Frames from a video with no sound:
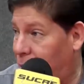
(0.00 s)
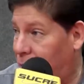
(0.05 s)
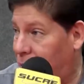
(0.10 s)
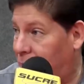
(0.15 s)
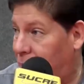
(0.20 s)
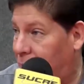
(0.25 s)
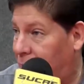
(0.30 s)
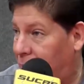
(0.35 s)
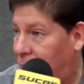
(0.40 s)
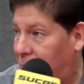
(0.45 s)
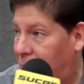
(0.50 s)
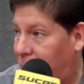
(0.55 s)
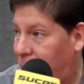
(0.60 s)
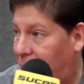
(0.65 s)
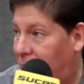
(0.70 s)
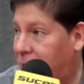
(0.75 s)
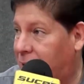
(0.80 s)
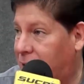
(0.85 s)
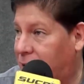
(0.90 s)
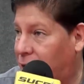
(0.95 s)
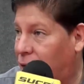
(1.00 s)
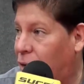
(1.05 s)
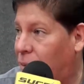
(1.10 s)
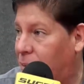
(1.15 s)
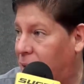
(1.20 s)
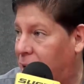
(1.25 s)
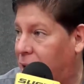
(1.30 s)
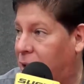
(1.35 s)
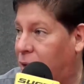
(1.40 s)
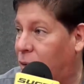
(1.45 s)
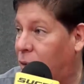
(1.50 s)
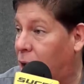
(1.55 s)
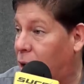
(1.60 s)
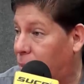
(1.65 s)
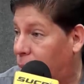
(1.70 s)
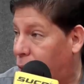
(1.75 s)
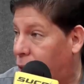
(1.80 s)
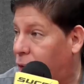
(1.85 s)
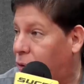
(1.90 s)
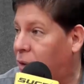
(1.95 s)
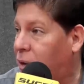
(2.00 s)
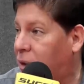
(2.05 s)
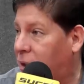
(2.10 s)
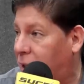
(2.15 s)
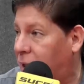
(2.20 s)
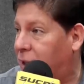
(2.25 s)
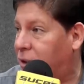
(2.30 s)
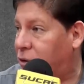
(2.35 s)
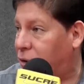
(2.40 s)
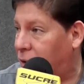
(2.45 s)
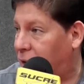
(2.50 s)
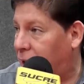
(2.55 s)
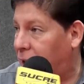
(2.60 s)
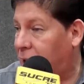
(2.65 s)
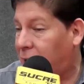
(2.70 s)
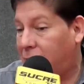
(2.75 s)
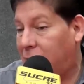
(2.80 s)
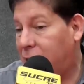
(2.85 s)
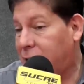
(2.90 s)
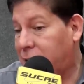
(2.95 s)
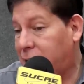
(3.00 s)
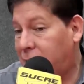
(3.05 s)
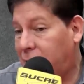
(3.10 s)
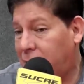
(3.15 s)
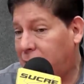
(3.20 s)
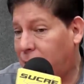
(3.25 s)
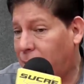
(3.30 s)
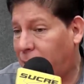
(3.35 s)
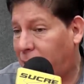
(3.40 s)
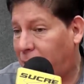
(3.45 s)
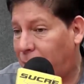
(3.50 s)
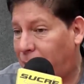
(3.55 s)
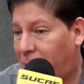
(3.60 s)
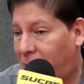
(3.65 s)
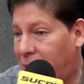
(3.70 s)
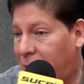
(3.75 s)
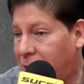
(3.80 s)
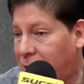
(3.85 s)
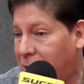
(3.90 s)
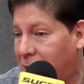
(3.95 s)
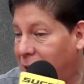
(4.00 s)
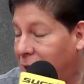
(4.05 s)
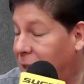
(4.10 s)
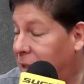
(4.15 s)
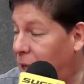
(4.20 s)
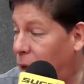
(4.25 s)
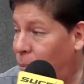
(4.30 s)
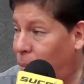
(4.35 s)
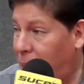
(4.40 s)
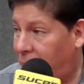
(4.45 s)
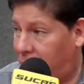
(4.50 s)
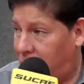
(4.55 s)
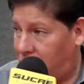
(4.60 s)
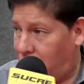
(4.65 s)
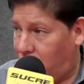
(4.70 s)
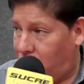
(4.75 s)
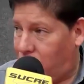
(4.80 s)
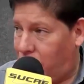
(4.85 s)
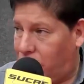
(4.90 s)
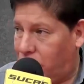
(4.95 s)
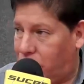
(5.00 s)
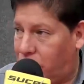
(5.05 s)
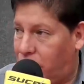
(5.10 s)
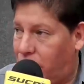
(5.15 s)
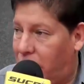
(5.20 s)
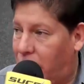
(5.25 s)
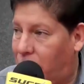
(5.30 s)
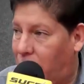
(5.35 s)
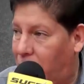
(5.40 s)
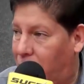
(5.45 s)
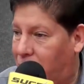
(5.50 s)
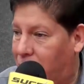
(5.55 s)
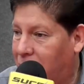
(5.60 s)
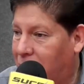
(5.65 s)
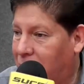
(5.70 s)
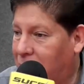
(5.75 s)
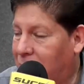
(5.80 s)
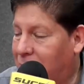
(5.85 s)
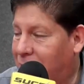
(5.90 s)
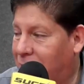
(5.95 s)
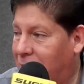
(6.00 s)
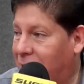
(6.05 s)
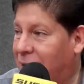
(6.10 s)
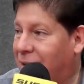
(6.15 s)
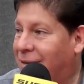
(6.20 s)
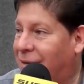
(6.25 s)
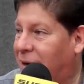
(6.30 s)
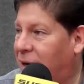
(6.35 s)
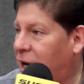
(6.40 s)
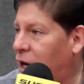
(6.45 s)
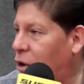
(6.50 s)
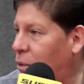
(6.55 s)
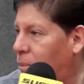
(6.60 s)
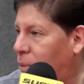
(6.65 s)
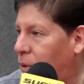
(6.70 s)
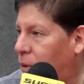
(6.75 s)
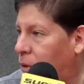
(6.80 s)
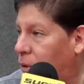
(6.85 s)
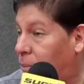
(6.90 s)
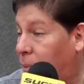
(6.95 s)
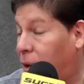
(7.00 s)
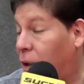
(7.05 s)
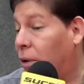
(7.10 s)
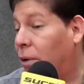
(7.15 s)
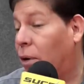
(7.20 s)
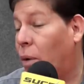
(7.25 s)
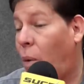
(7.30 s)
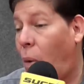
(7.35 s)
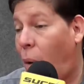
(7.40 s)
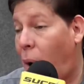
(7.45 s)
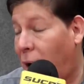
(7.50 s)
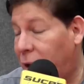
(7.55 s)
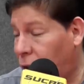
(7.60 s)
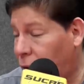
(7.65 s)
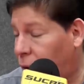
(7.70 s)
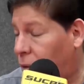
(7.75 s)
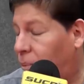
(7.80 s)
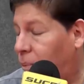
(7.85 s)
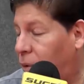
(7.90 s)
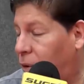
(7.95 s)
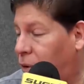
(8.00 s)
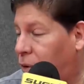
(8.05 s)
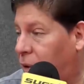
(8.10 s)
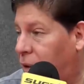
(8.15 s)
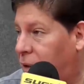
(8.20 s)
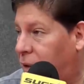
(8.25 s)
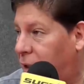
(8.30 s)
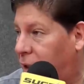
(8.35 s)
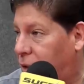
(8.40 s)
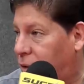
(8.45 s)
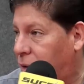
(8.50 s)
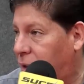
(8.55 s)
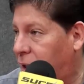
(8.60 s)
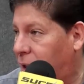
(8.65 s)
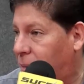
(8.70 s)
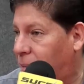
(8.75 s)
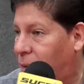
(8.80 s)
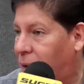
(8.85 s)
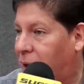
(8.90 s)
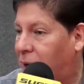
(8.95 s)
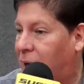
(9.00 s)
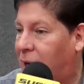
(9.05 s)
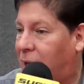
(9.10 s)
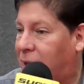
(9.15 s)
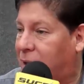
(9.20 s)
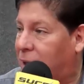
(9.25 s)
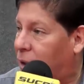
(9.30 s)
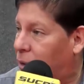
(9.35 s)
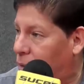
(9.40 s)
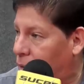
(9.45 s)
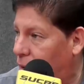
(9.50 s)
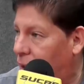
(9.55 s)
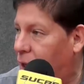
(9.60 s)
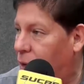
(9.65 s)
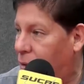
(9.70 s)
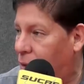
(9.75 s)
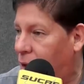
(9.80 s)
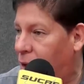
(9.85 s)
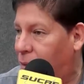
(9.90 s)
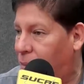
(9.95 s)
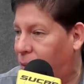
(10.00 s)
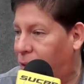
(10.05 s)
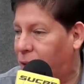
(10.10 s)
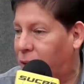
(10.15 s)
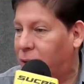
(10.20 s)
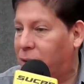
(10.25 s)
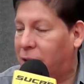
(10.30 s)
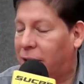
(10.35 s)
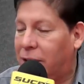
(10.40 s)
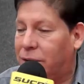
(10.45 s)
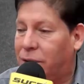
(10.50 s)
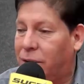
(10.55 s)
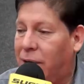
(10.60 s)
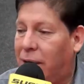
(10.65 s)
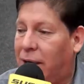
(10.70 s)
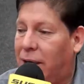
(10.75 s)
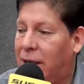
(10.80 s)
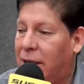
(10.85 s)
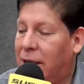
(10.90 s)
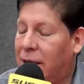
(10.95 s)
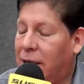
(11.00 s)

Una, eh, Manta se convierte en un aeropuerto internacional que es excelente para el país, tan pequeño como somos Ecuador, tener tres aeropuertos, perdón, cuatro aeropuertos internacionales, porque la Tacunga es un aeropuerto internacional.